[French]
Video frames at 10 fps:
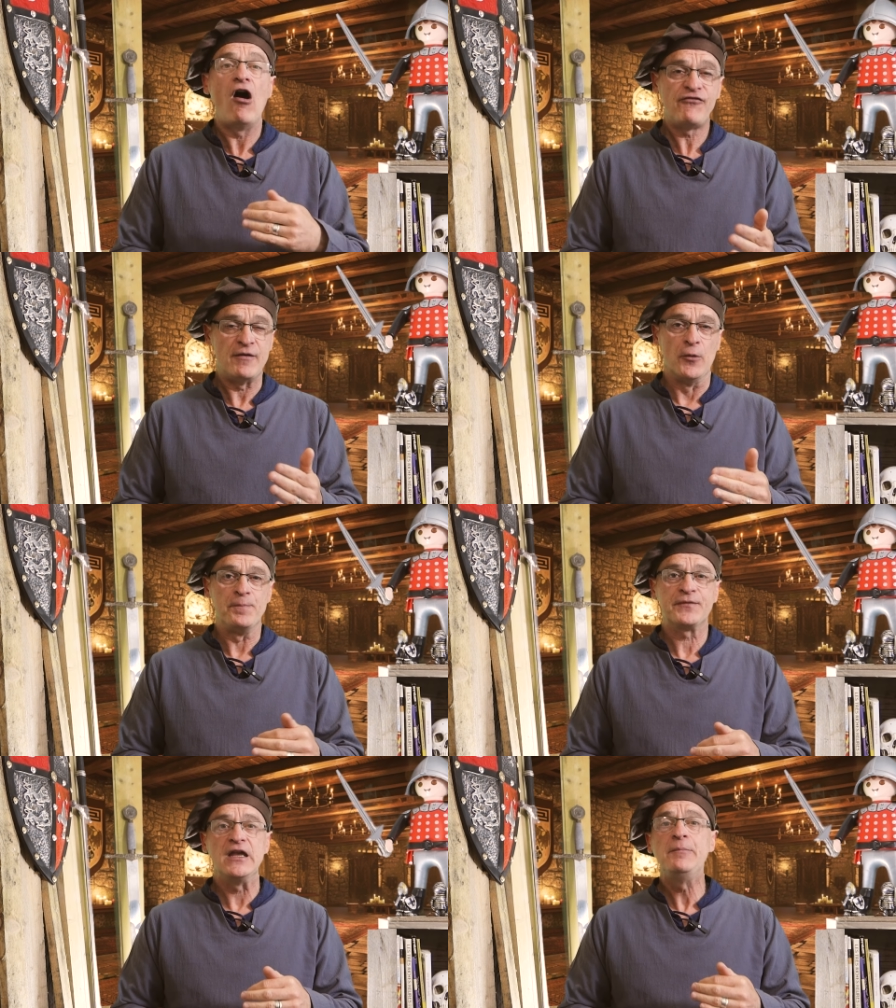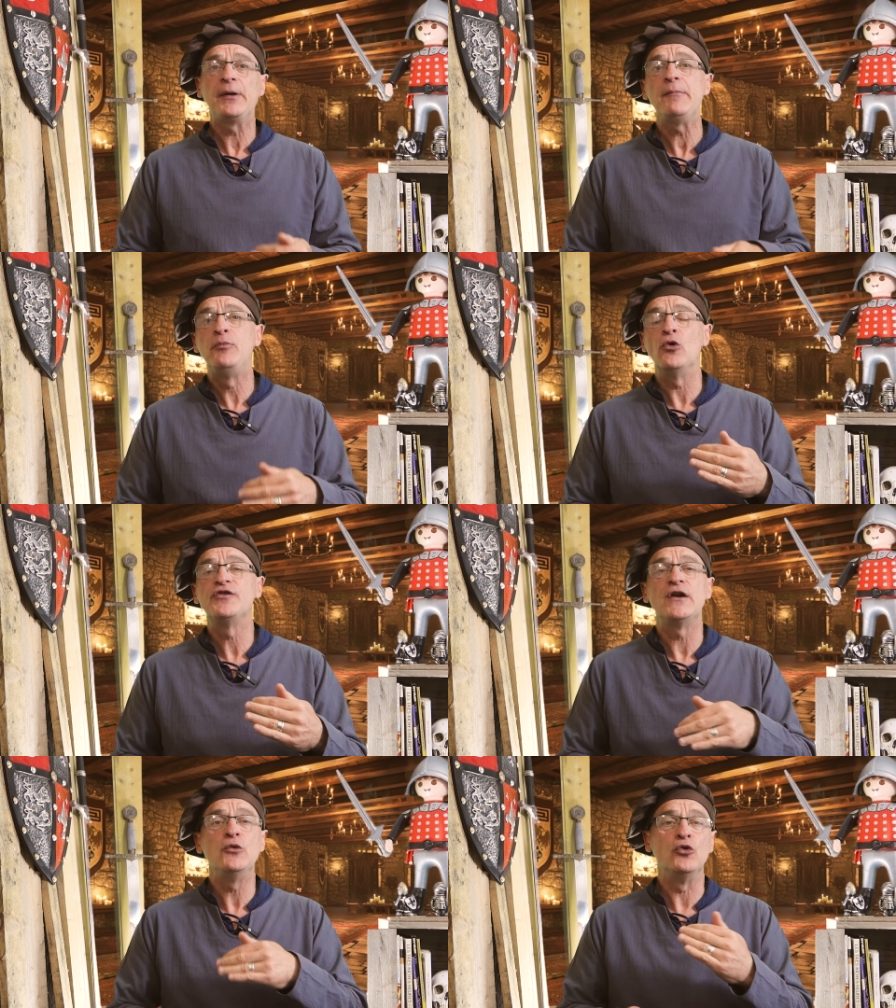Enfin bon, ils prient pour le
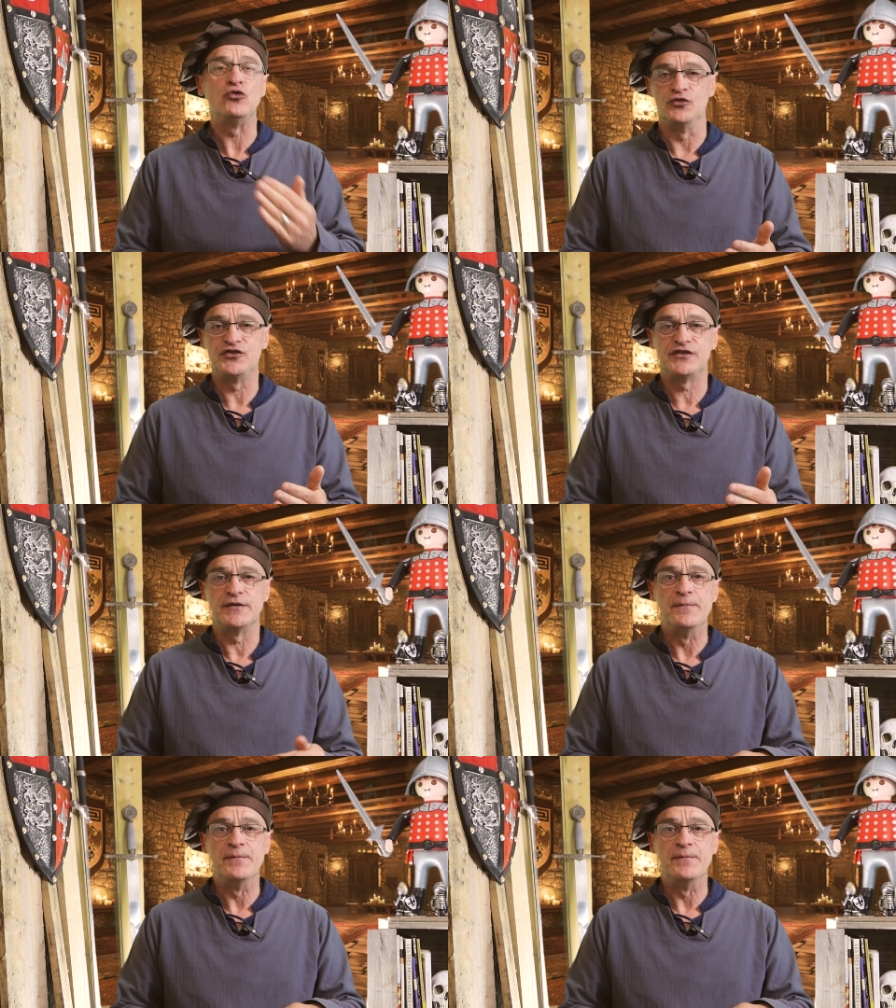salut de tous,